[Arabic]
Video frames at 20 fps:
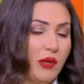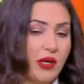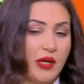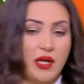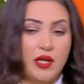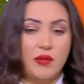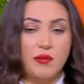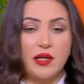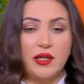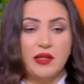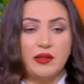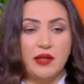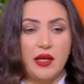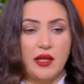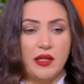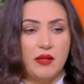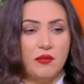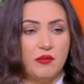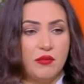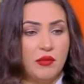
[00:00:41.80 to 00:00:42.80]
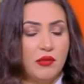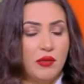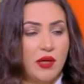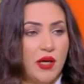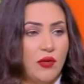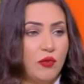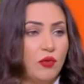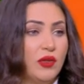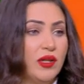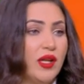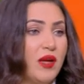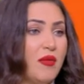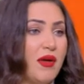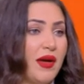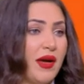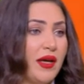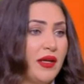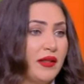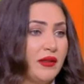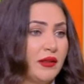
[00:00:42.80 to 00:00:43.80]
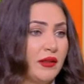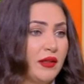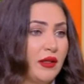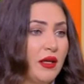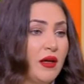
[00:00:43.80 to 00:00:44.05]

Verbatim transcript: ما اتكلم عن التعليم هنقول جامعات